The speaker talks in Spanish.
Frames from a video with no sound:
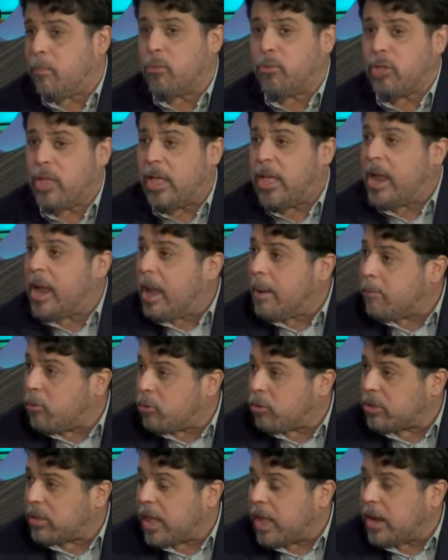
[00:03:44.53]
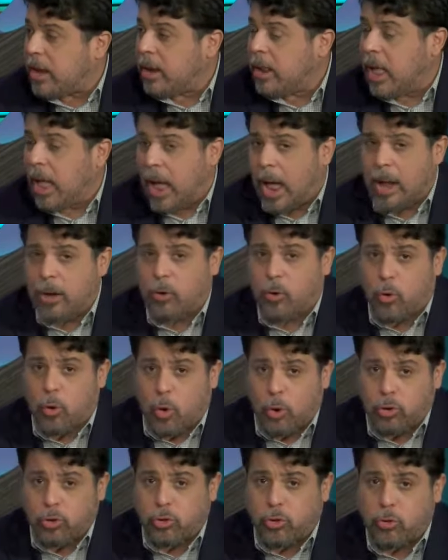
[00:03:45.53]
pudieran aportar al
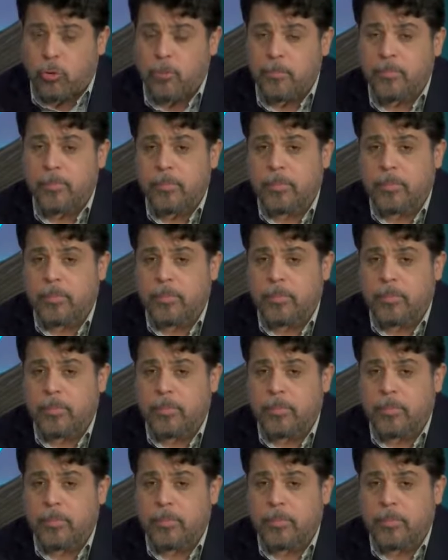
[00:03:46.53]
costo